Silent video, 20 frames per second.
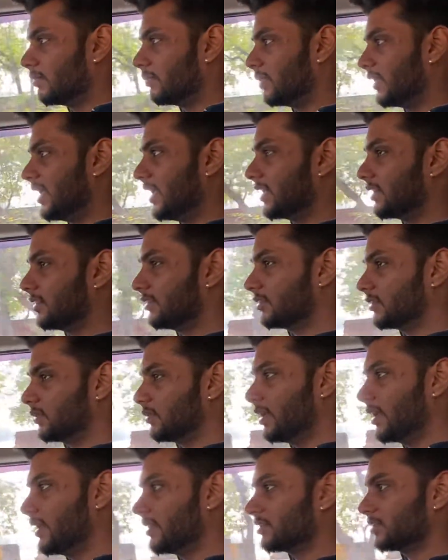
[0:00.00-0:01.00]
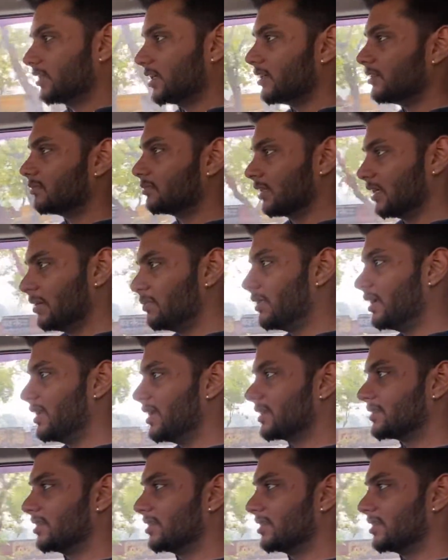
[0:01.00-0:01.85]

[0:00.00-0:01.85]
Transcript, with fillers: ब्रेक थोड़े इसके मतलब बढ़िया